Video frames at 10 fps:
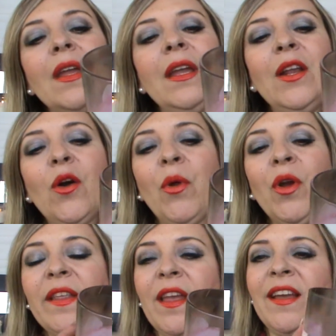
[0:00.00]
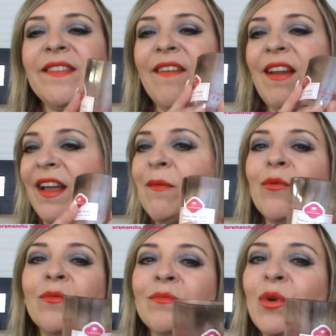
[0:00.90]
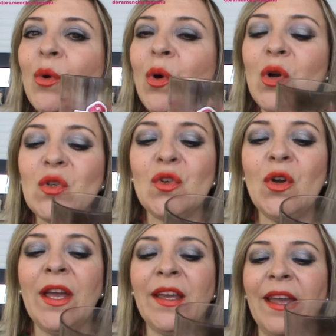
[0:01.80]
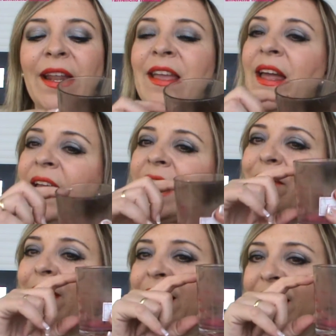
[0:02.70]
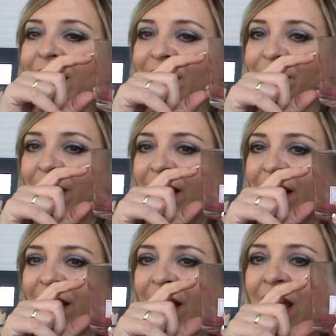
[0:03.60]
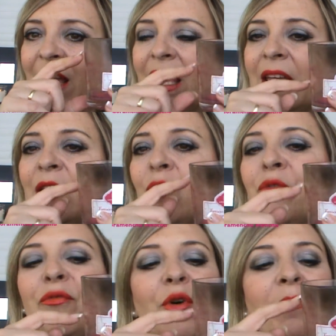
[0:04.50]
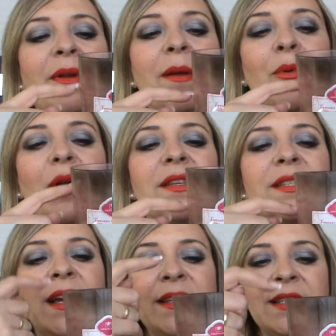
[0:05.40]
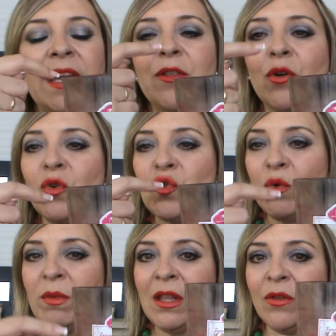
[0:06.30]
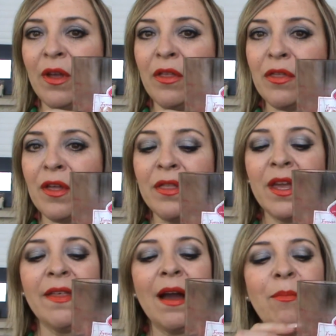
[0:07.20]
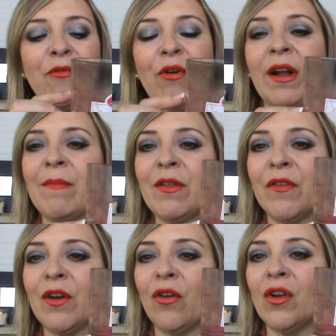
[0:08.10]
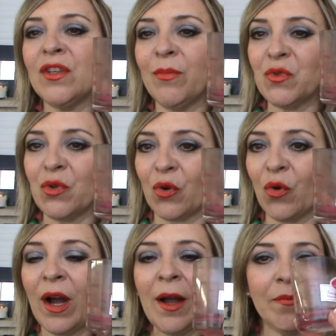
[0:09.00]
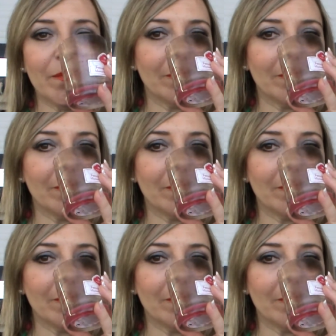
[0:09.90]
Y lo bueno que tenía esta vela, que es muy curioso, es que ella era blanca, ¿vale? y conforme pues se ha ido consumiendo y encendida, pues fue cambiando de color, se puso roja.